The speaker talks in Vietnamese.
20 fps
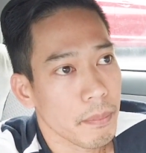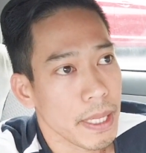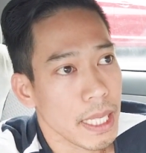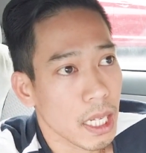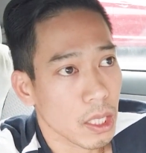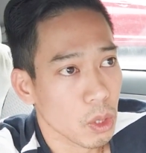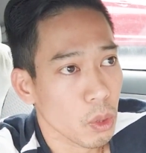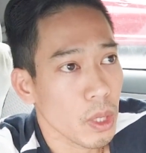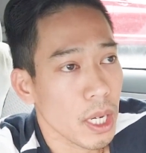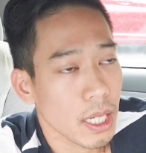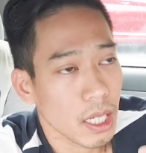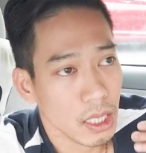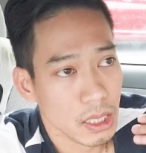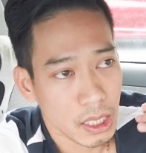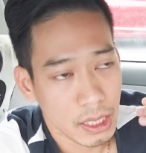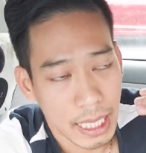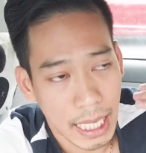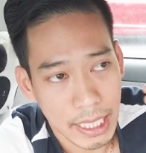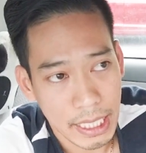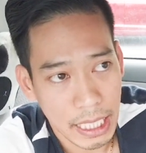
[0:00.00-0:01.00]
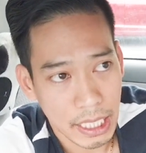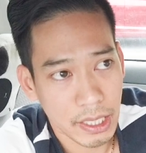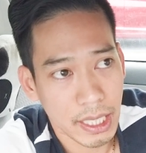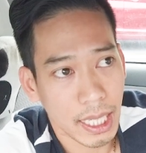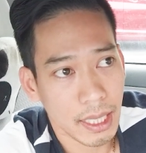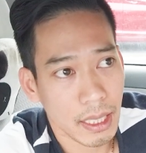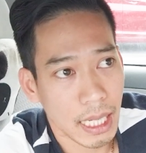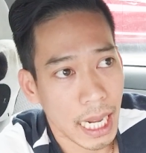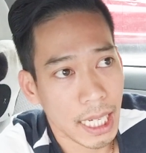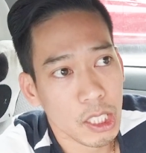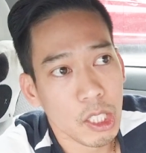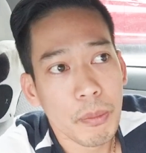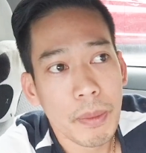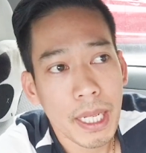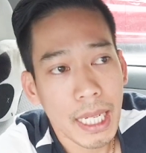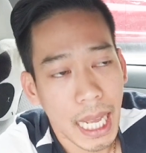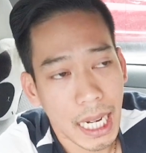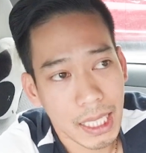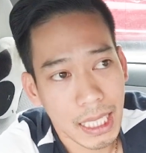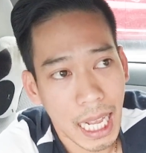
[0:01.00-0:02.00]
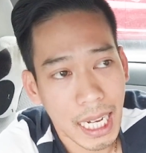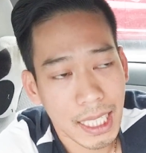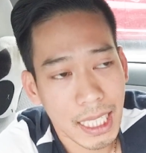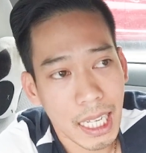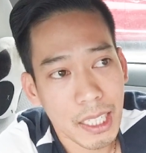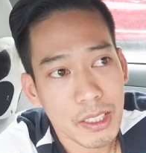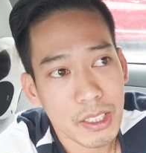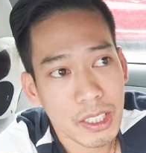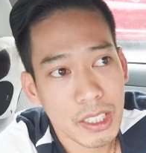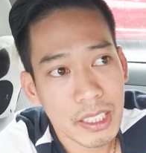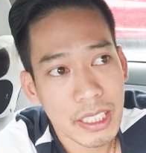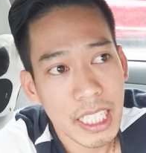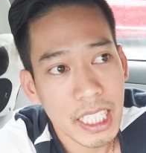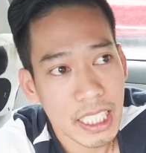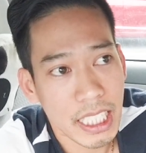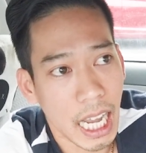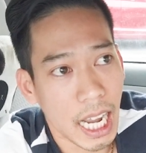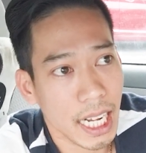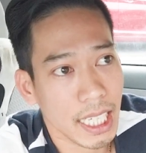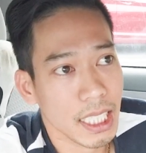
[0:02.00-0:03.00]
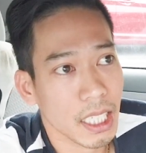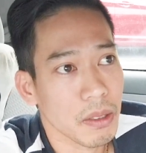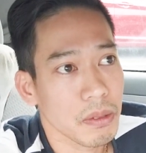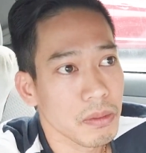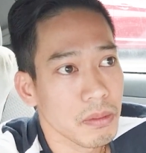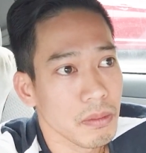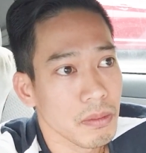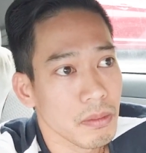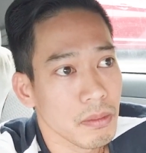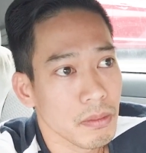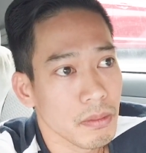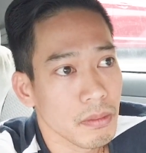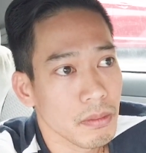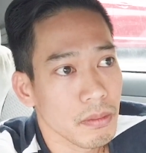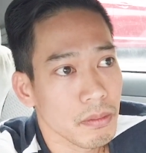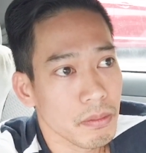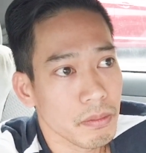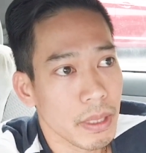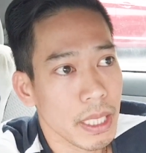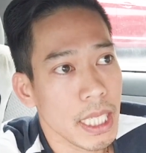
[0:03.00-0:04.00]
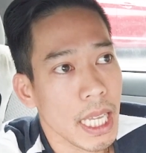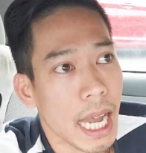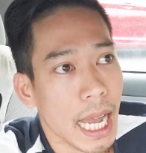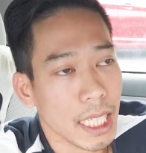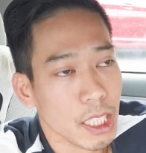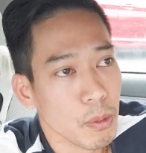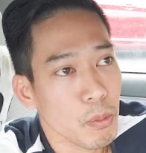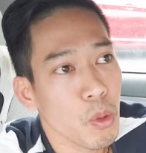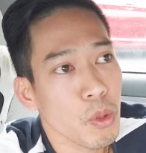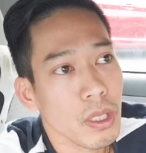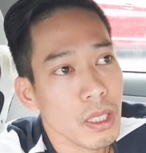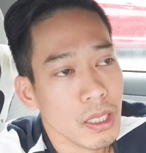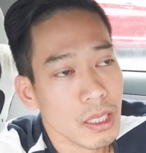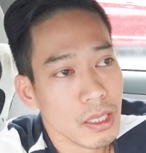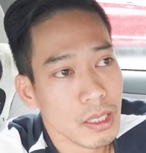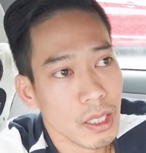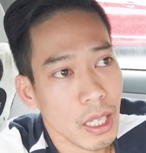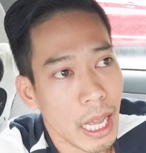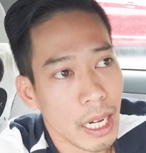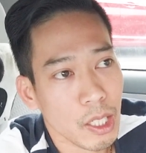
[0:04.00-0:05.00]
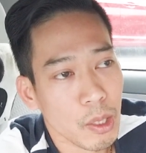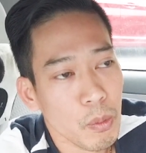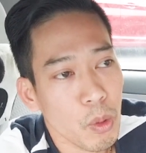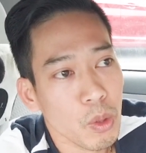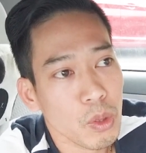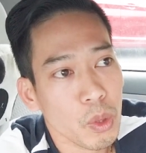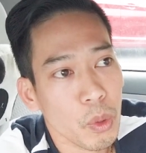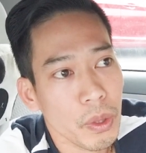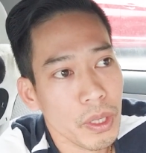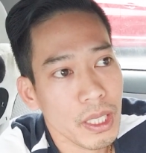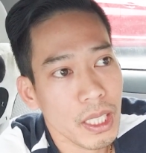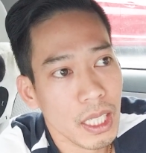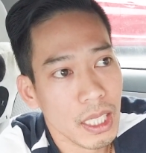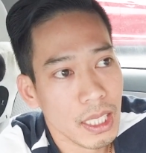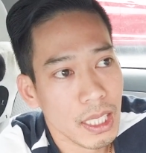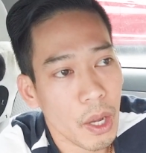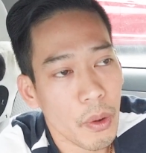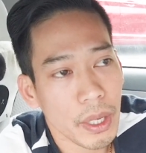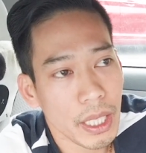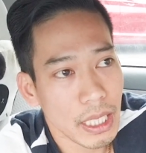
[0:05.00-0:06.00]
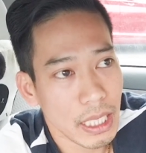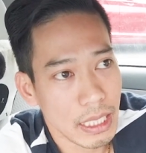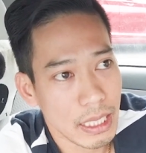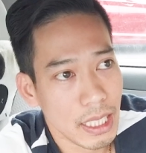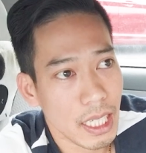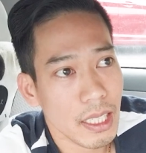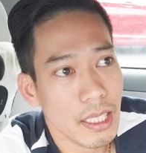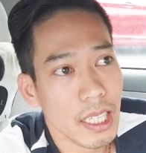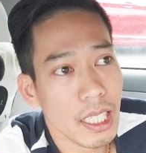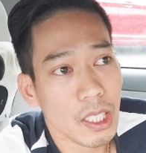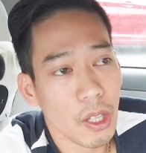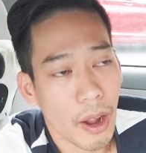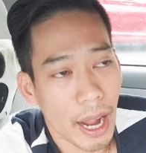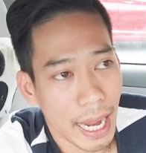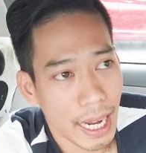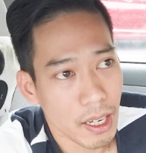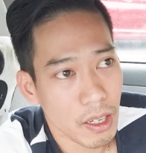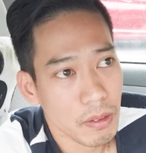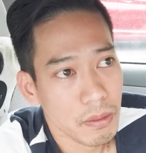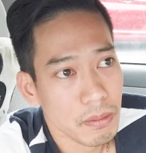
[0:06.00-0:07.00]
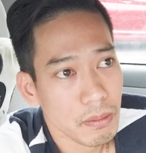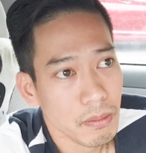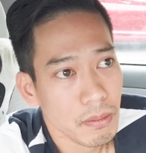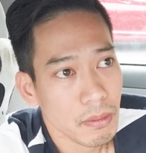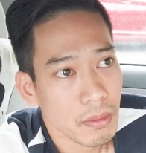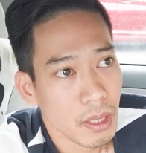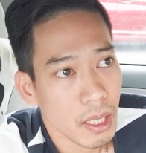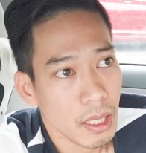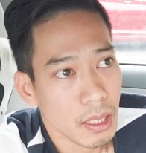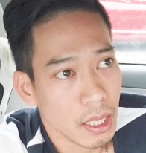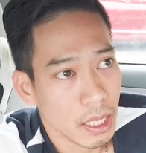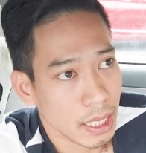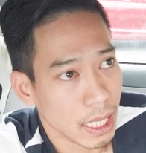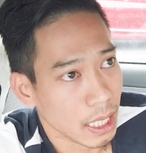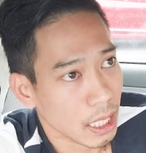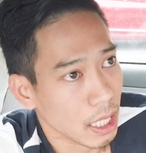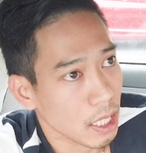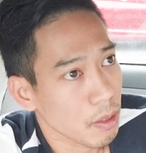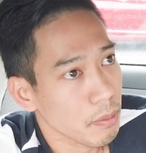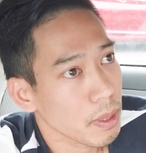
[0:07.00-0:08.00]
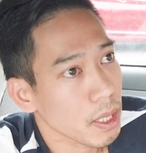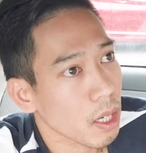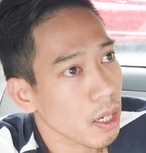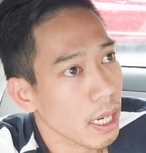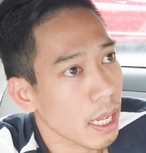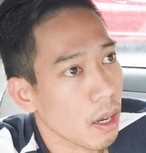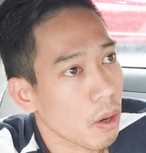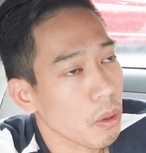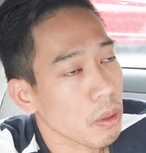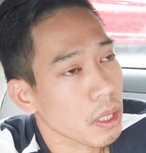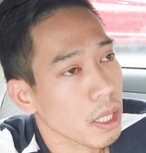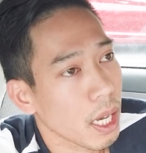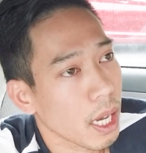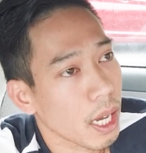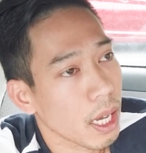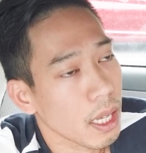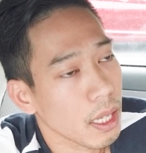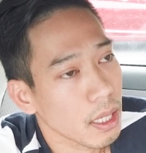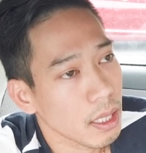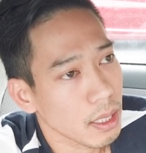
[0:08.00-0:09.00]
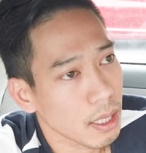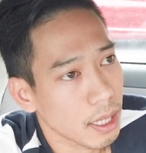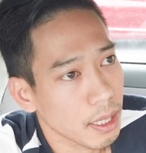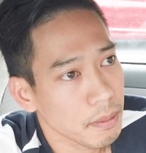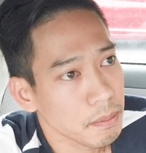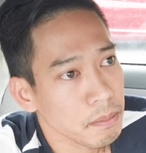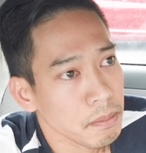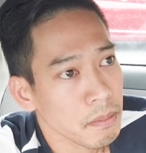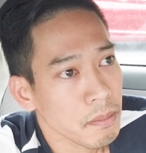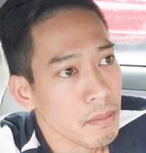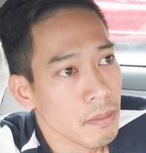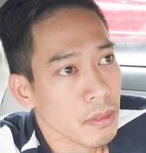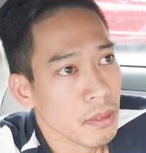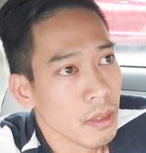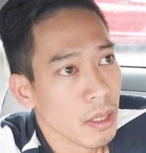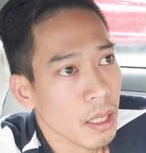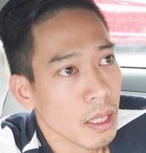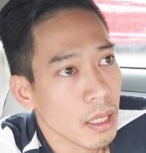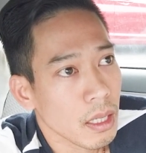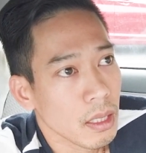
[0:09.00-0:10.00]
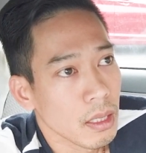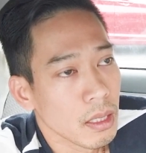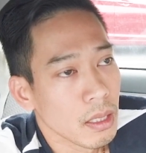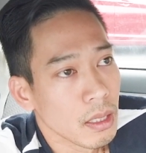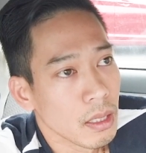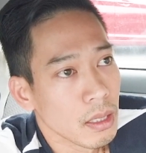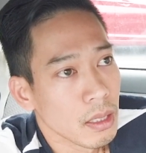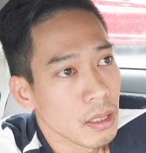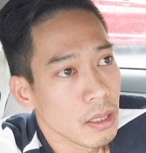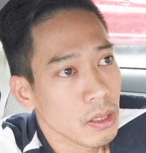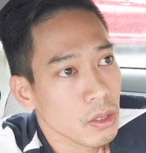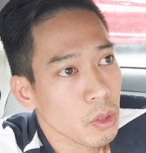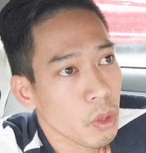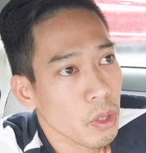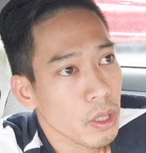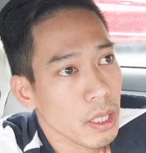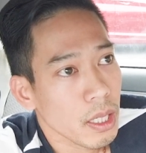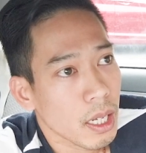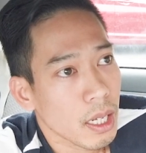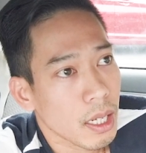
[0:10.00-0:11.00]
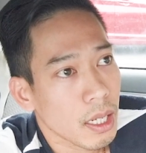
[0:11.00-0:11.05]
bây giờ tôi là luật sư đại diện cho anh anh có biết là anh anh đã giết vợ anh không bây giờ anh có muốn anh có muốn tôi nói gì với với tòa án không thì thằng này nó mới nói là ok ờ, tôi